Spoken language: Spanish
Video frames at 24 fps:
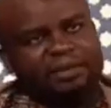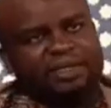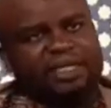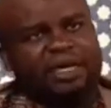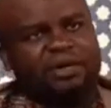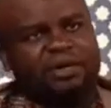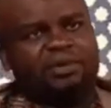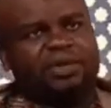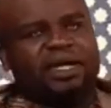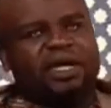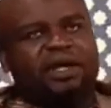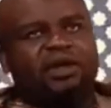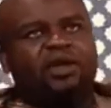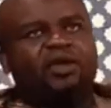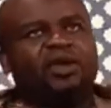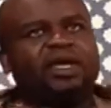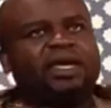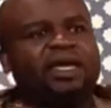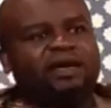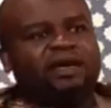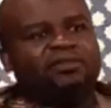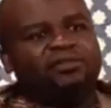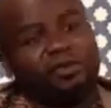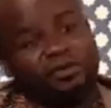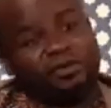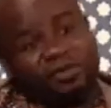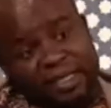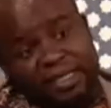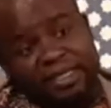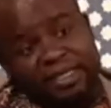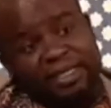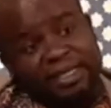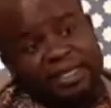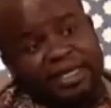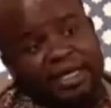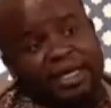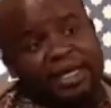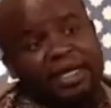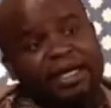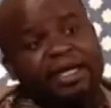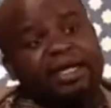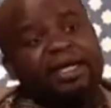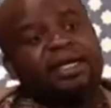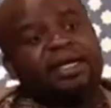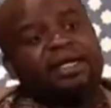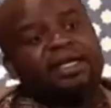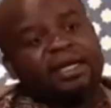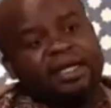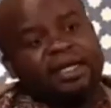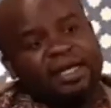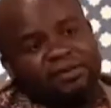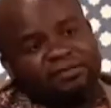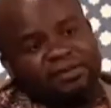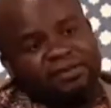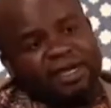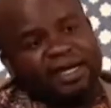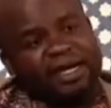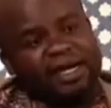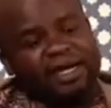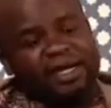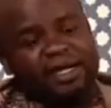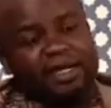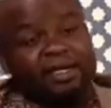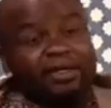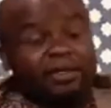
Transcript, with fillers: dar una lógica afrocéntrica de la africana.